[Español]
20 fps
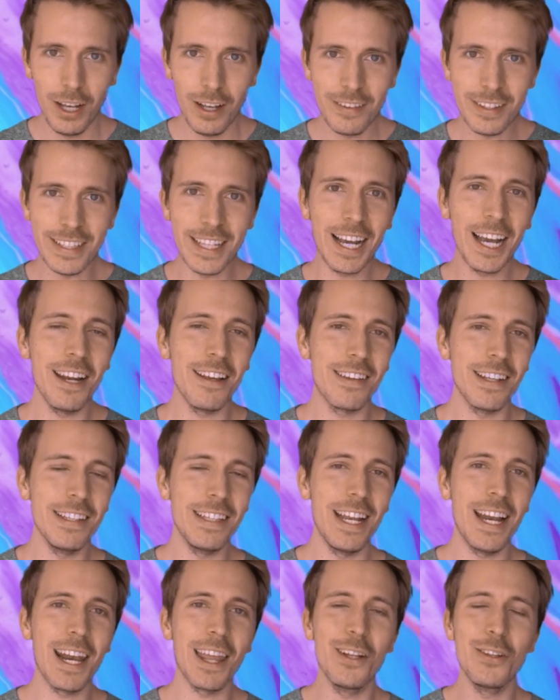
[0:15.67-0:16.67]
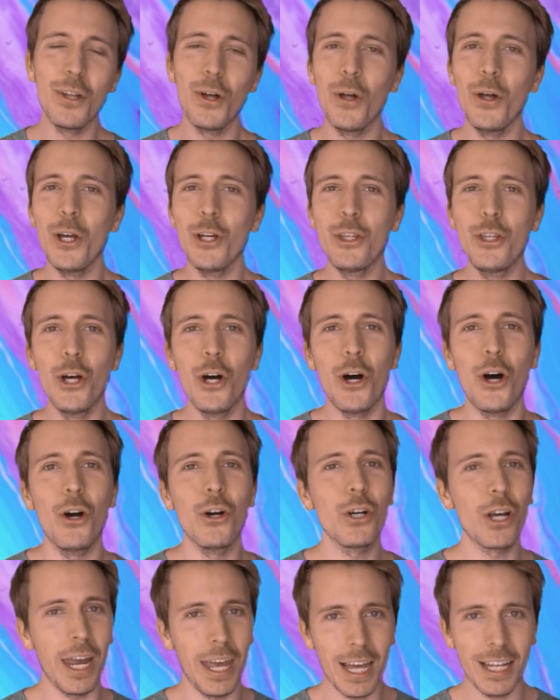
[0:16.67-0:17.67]
Si te quieres enterar de todo
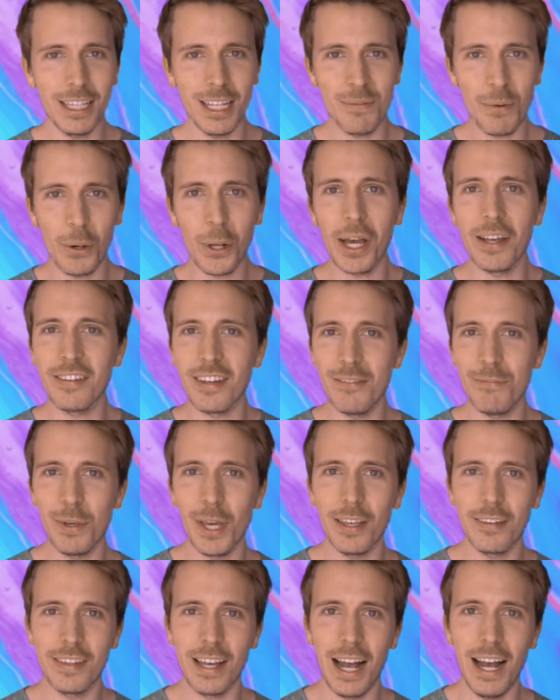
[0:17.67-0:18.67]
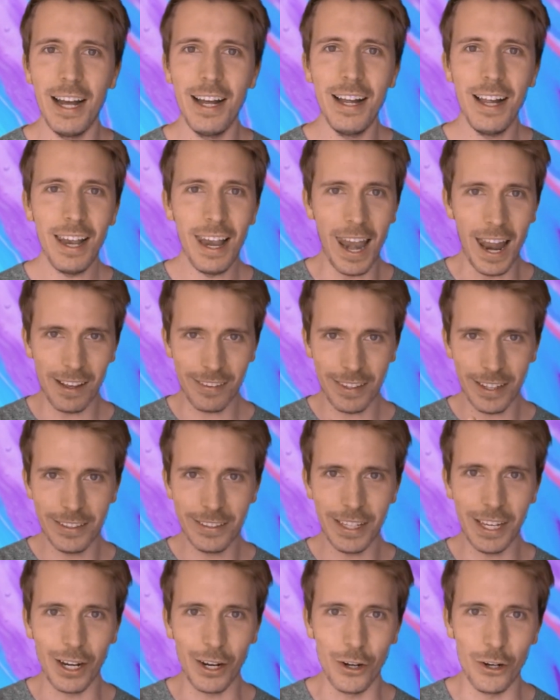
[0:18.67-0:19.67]
esto, quédate porque así empieza La
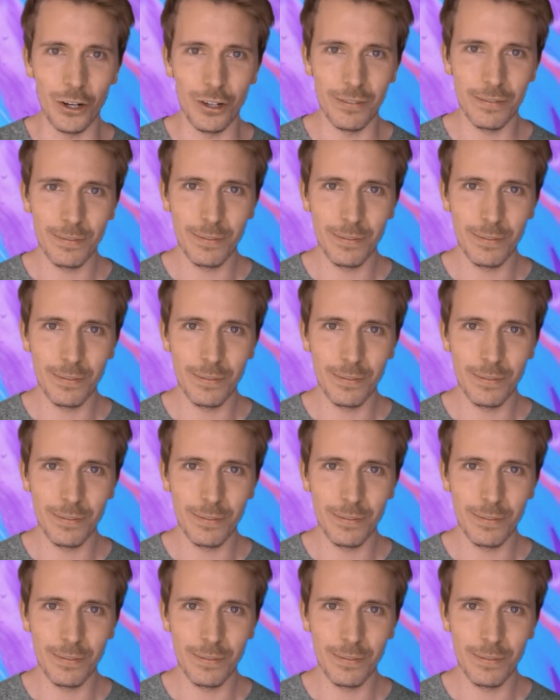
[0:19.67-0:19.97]
Tecno.